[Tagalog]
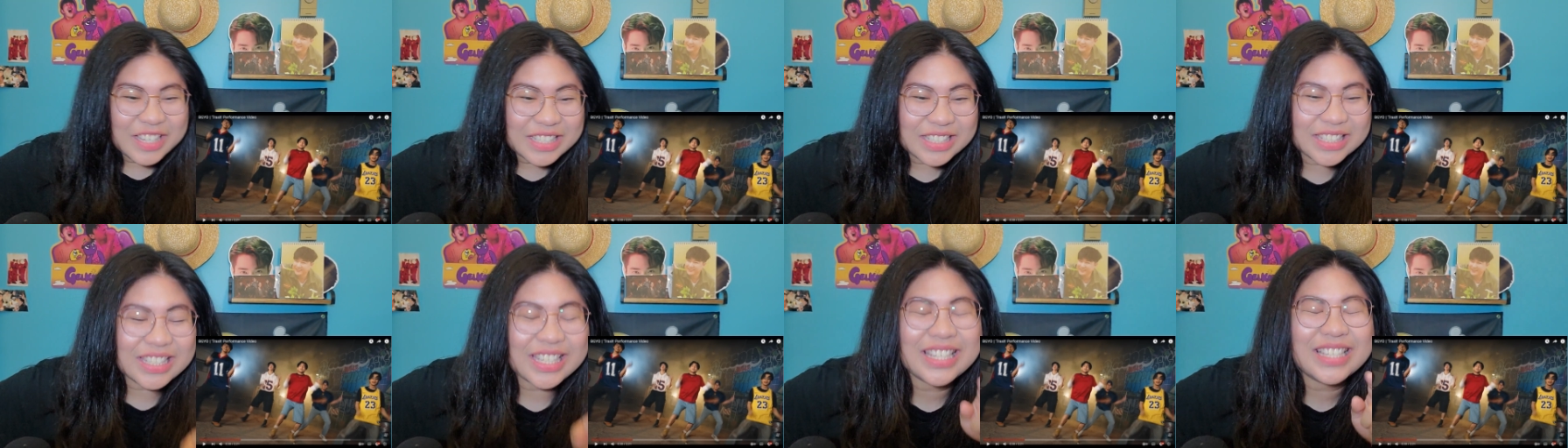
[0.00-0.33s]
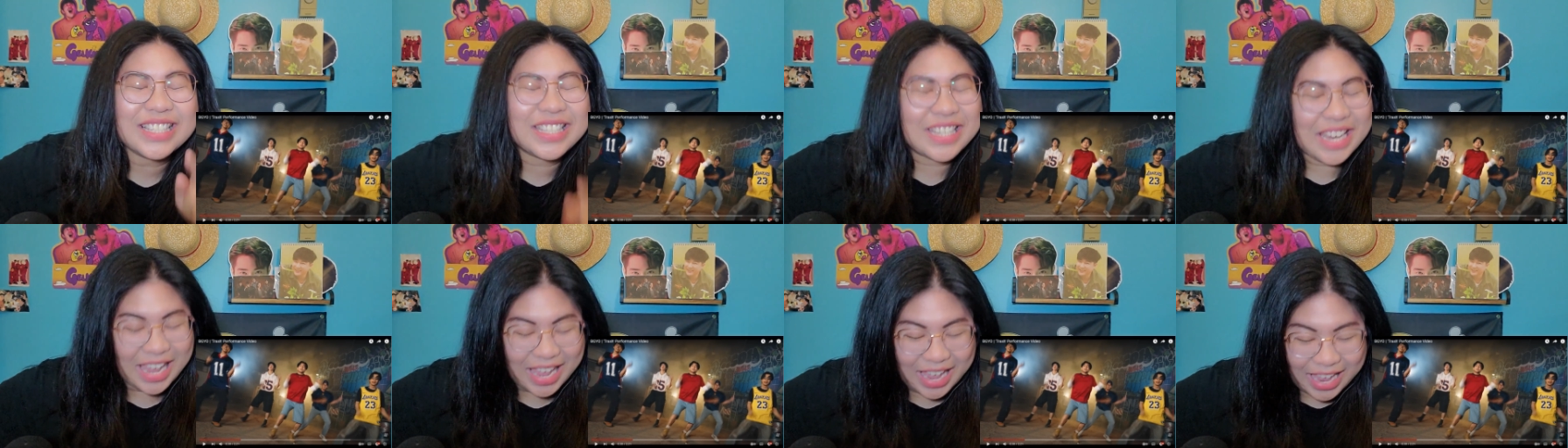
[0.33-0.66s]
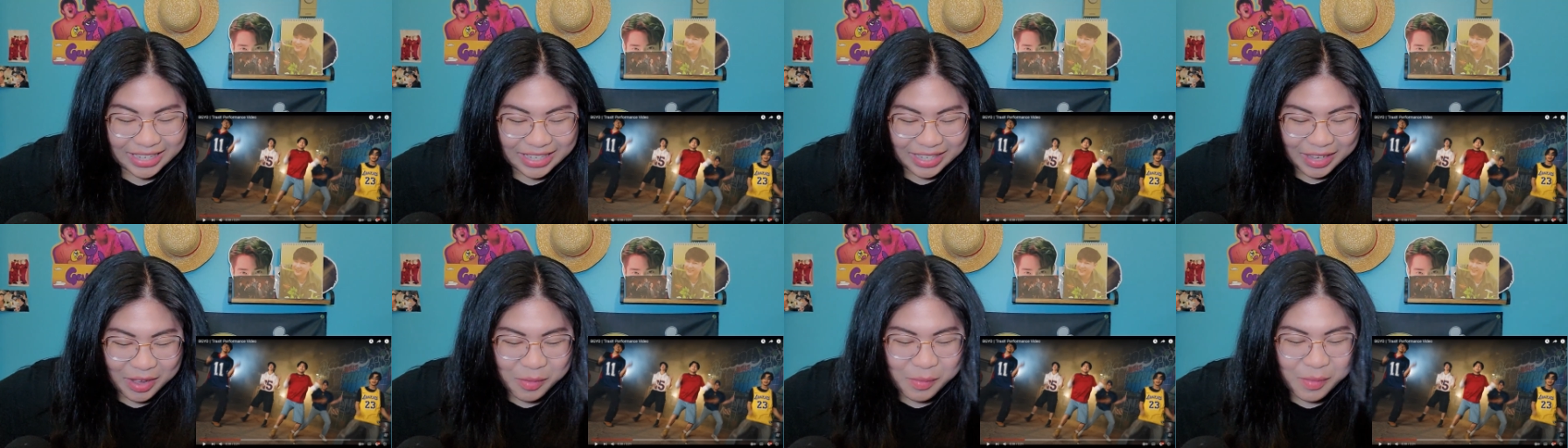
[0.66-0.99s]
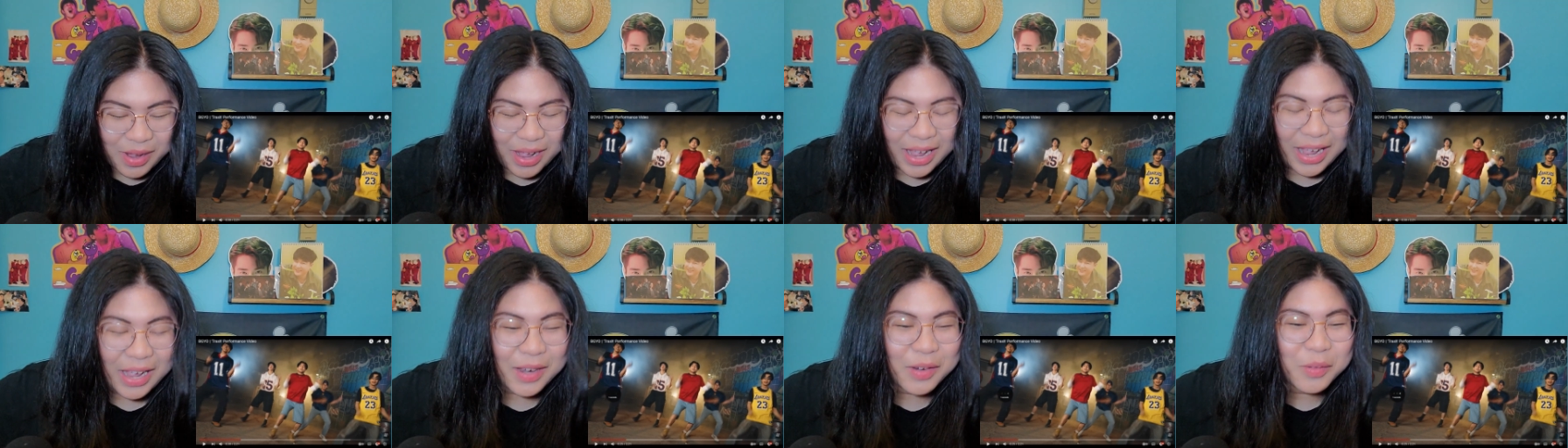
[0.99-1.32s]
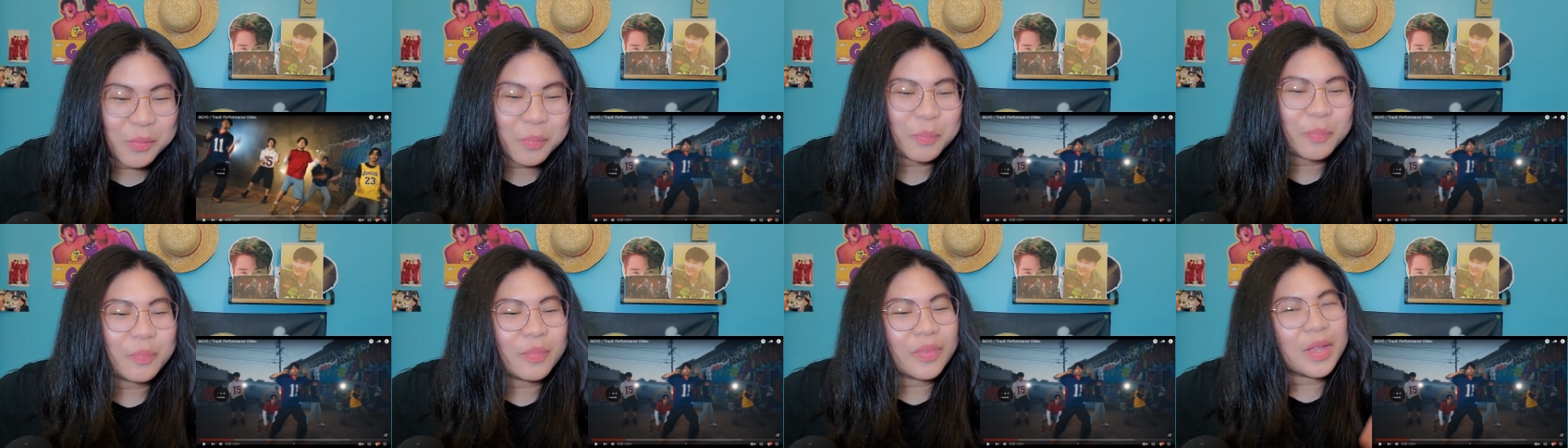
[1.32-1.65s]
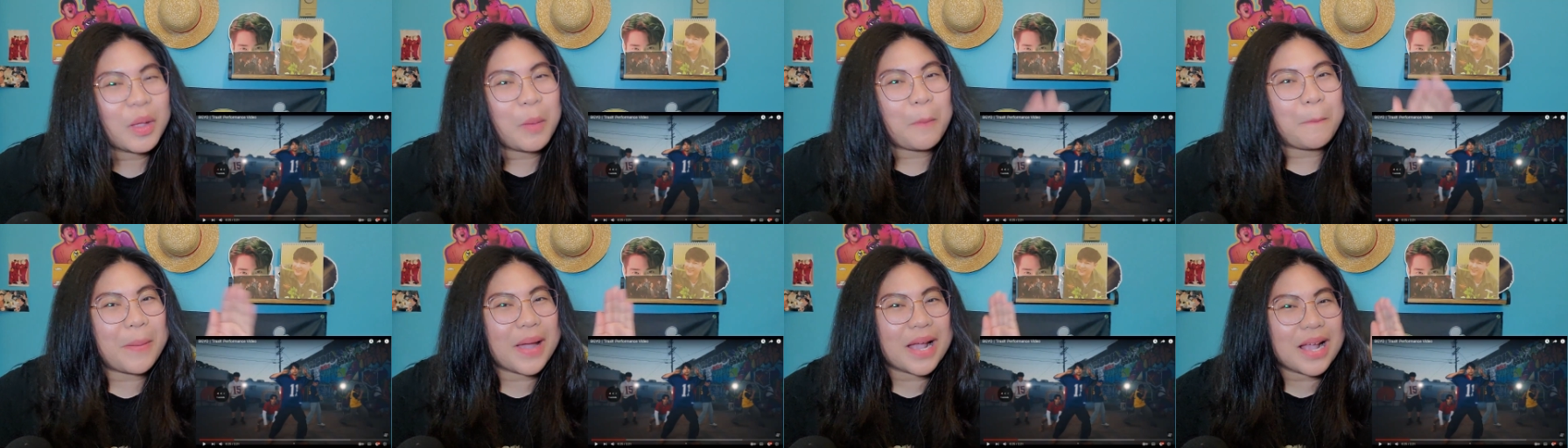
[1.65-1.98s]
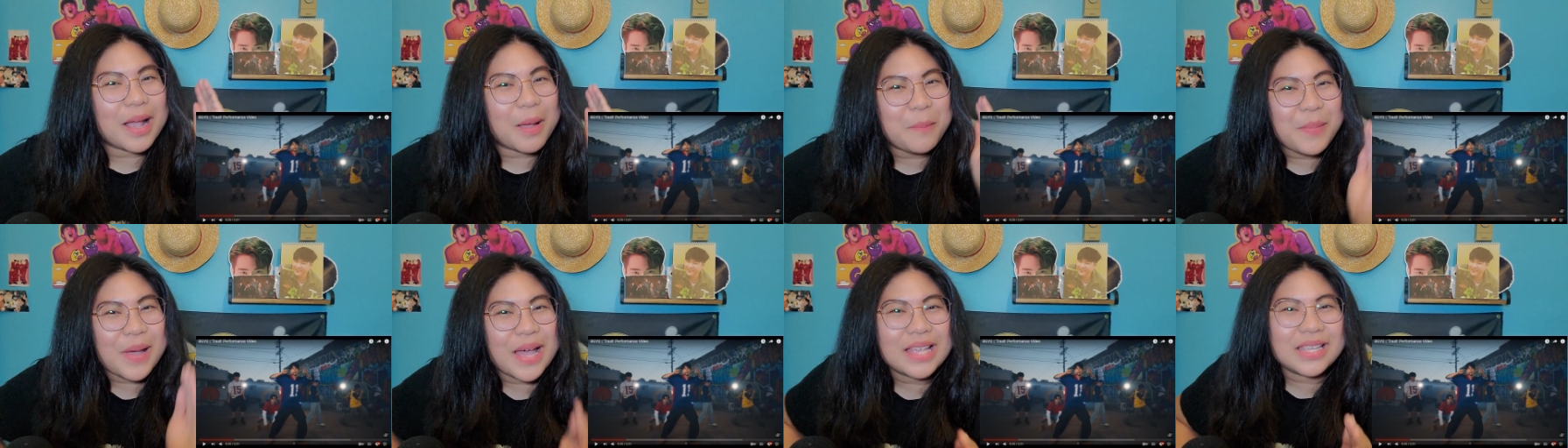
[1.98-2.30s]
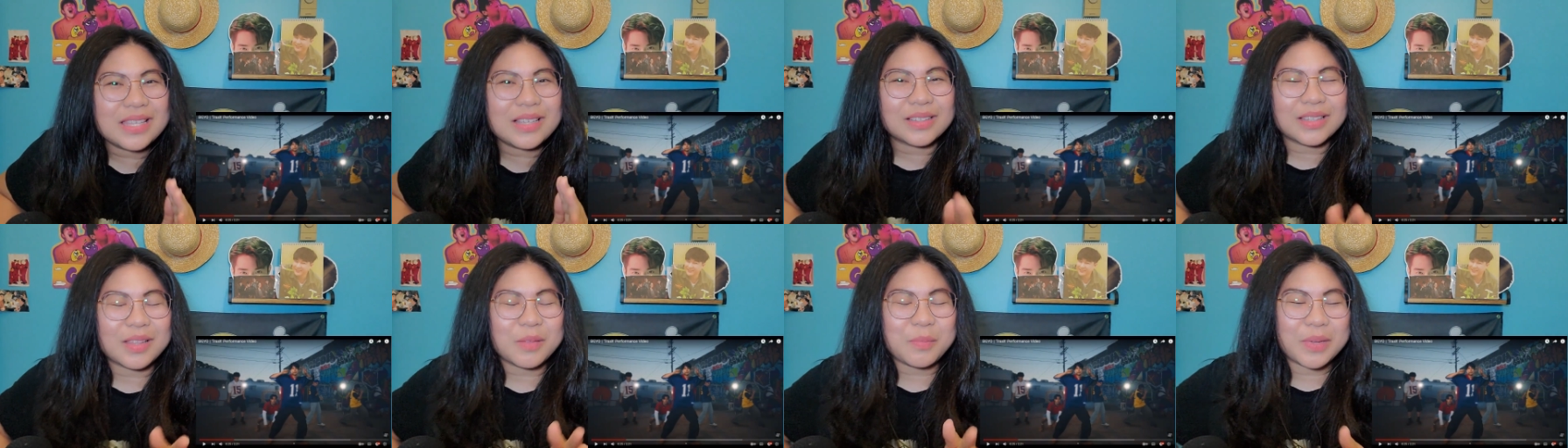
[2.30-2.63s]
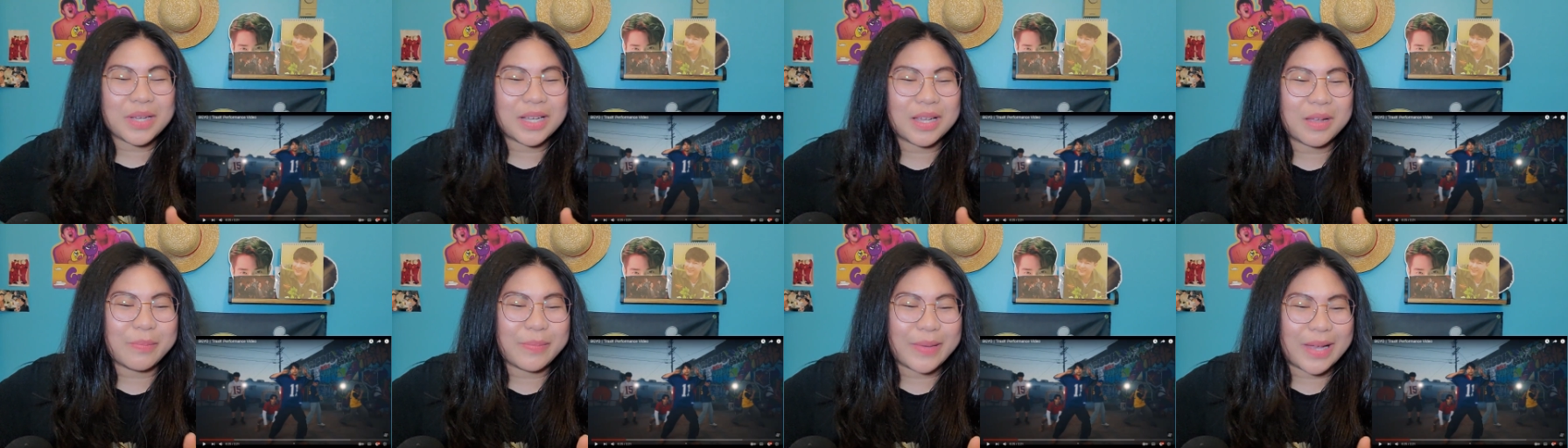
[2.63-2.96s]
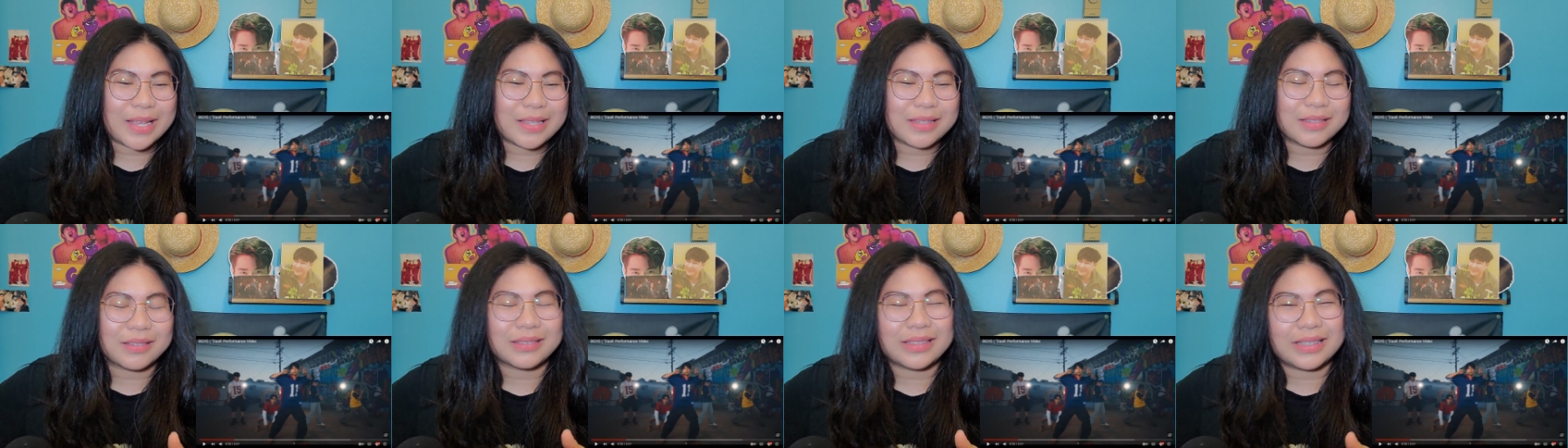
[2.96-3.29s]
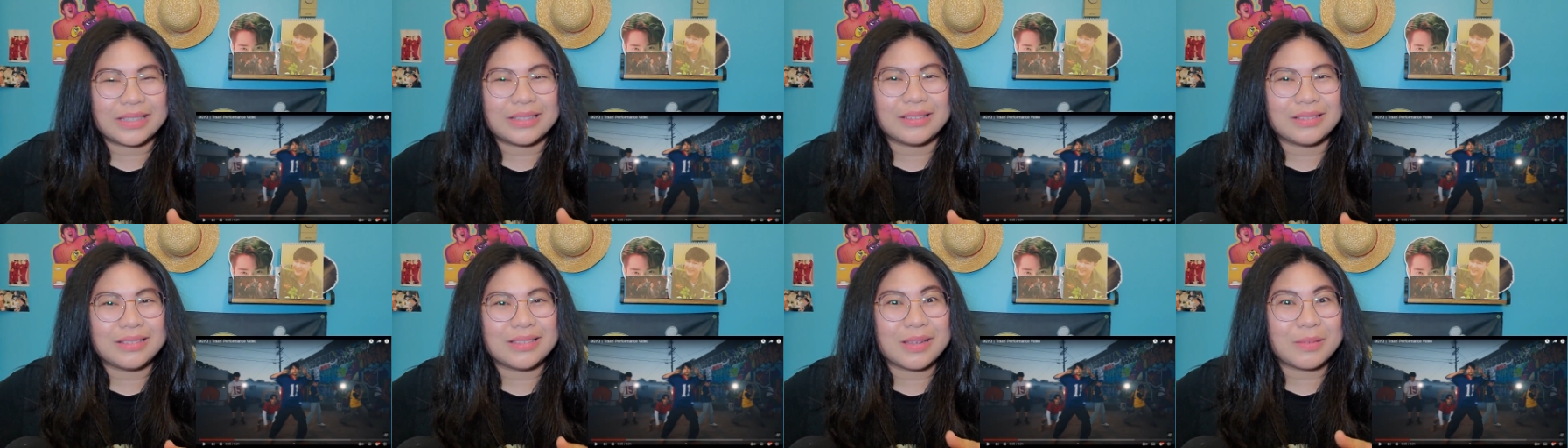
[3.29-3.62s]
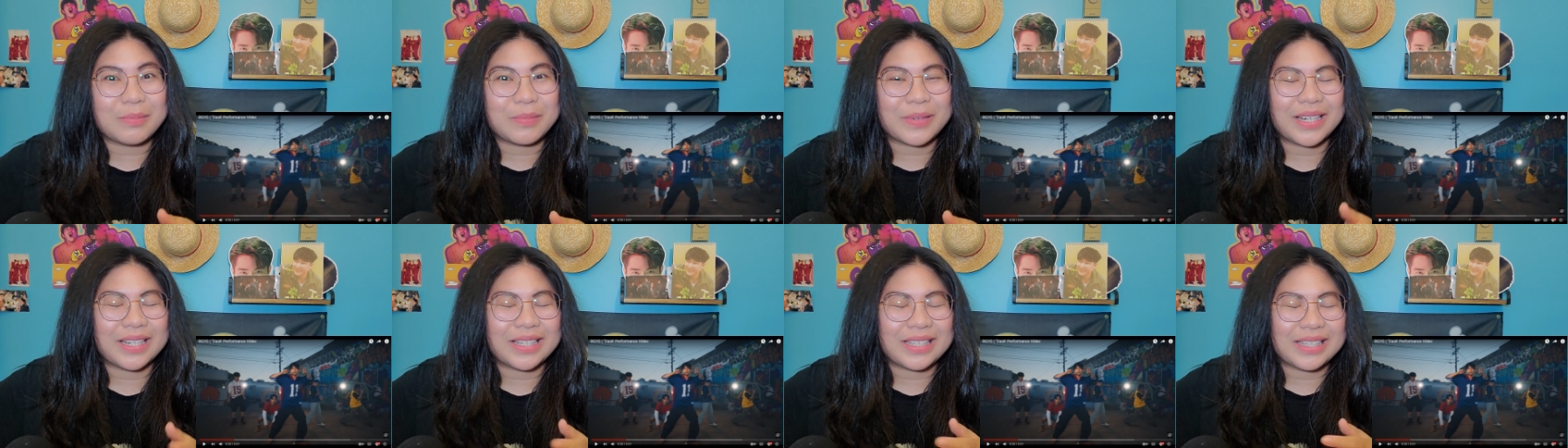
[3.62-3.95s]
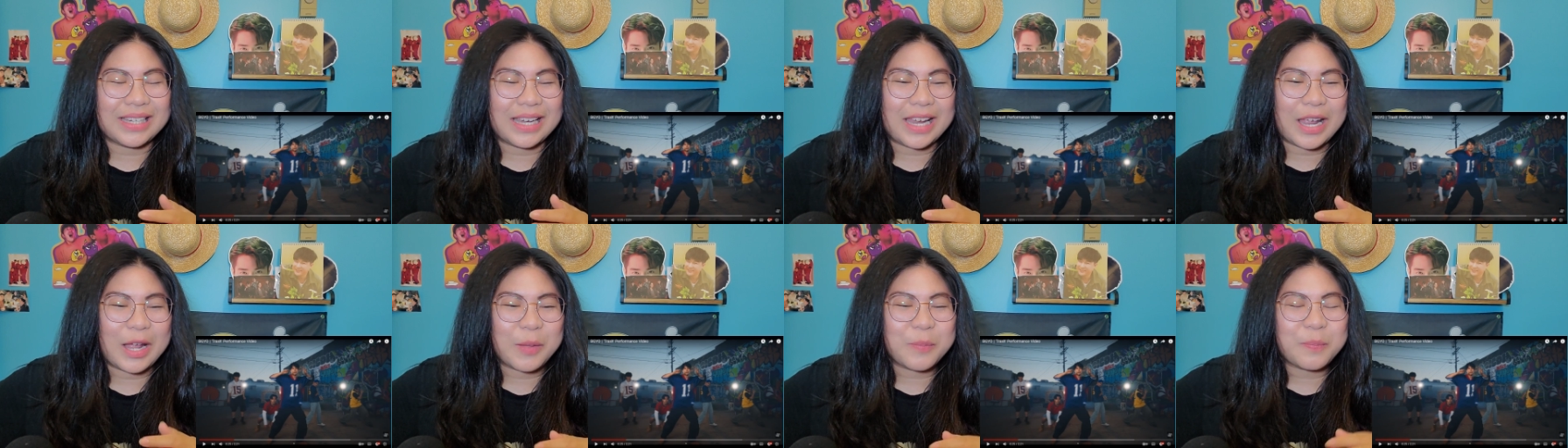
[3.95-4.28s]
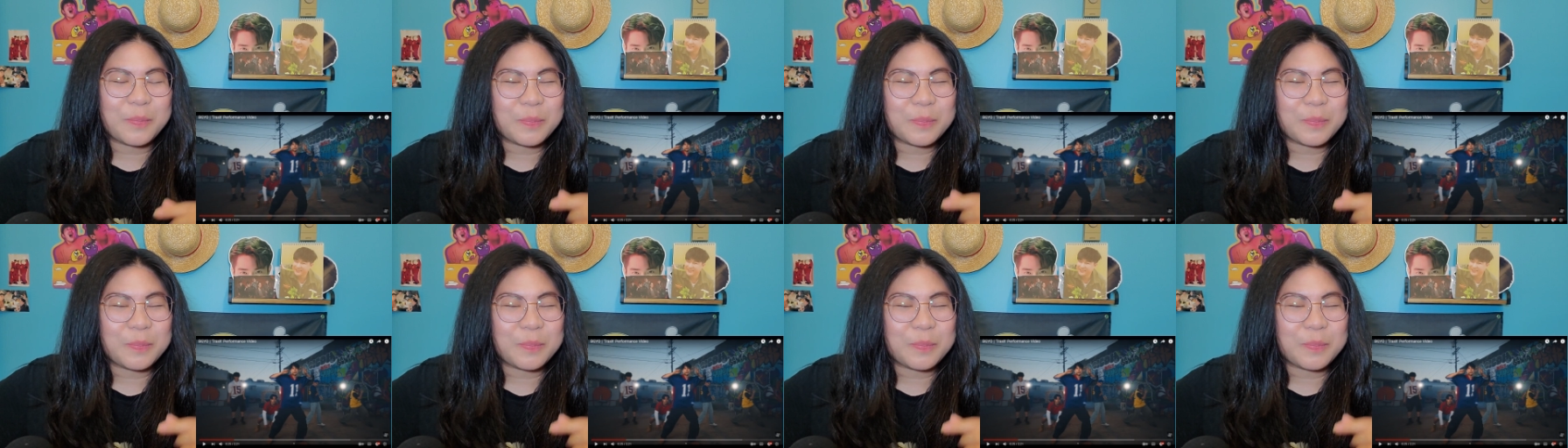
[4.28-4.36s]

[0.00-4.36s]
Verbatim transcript: si Jay, eh, tiga mo ha, pagkapasok na pagkapasok niya doon sa part niya,